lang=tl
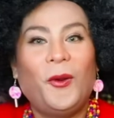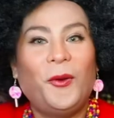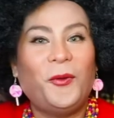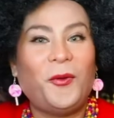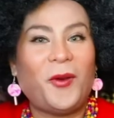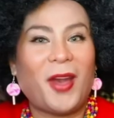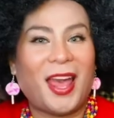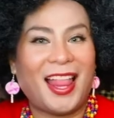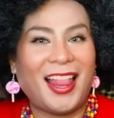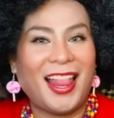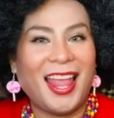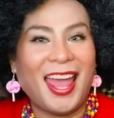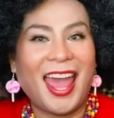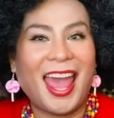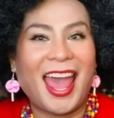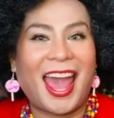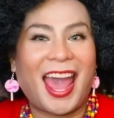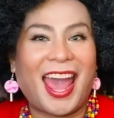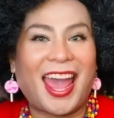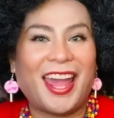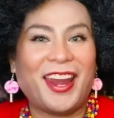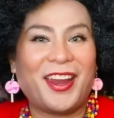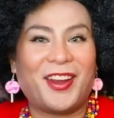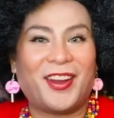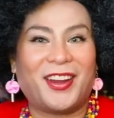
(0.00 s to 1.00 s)
Well,
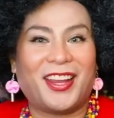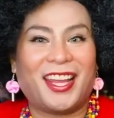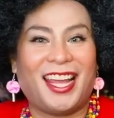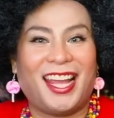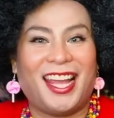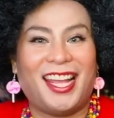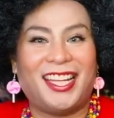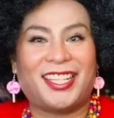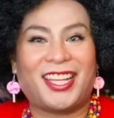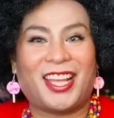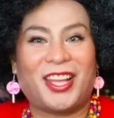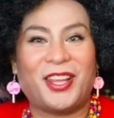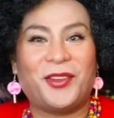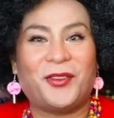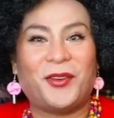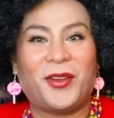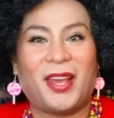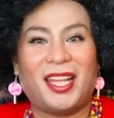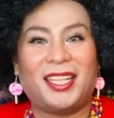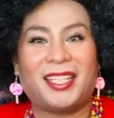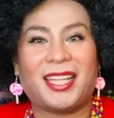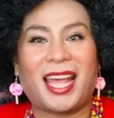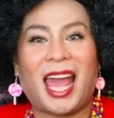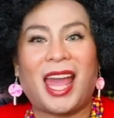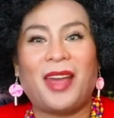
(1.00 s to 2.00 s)
hello, kings and
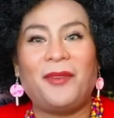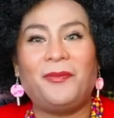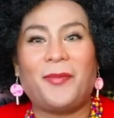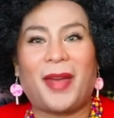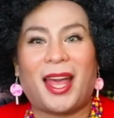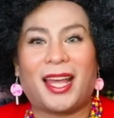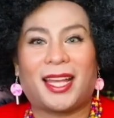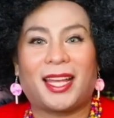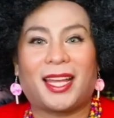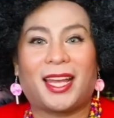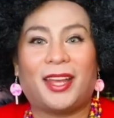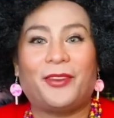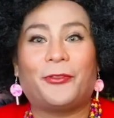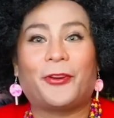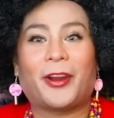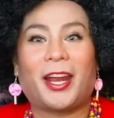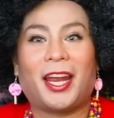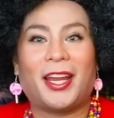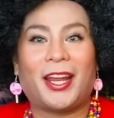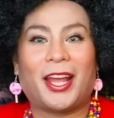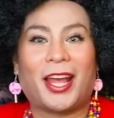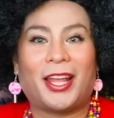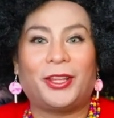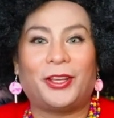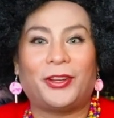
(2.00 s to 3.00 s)
queens! I'm back again for
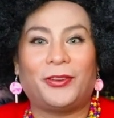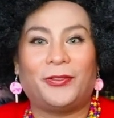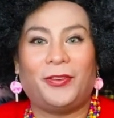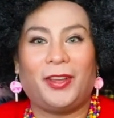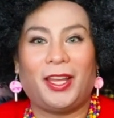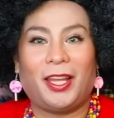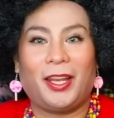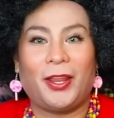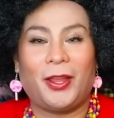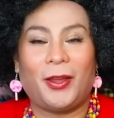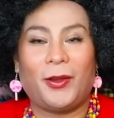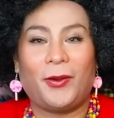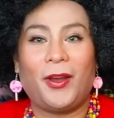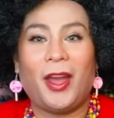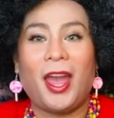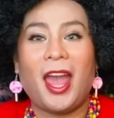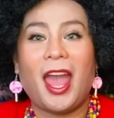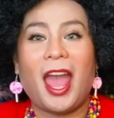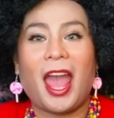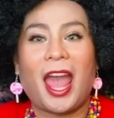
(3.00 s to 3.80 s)
another video.